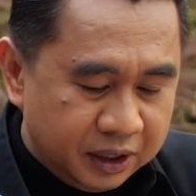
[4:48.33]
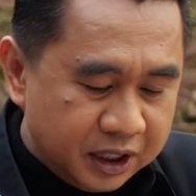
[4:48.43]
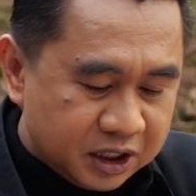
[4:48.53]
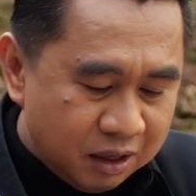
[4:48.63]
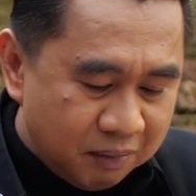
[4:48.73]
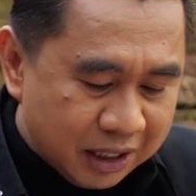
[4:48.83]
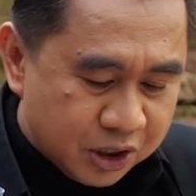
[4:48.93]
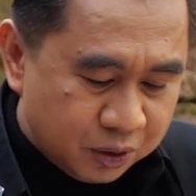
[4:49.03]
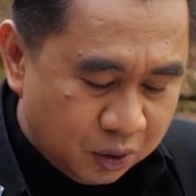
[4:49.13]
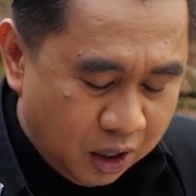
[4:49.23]
ni San
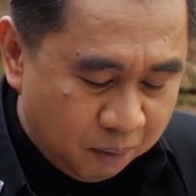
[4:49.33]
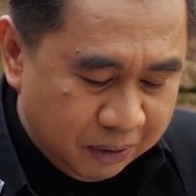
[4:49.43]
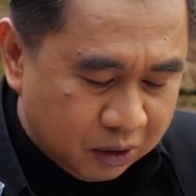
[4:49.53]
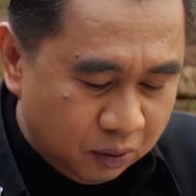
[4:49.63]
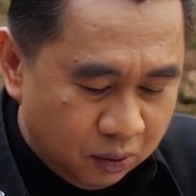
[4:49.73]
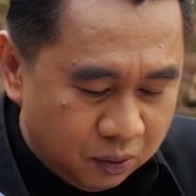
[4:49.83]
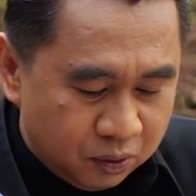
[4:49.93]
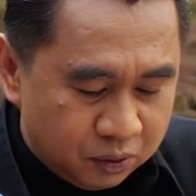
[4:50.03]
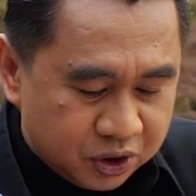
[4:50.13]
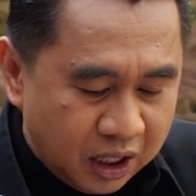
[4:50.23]
Mateo
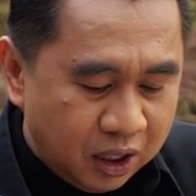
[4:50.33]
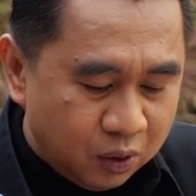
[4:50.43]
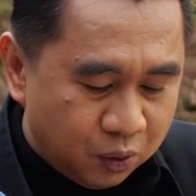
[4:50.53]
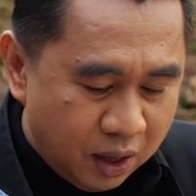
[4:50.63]
kapitulo 5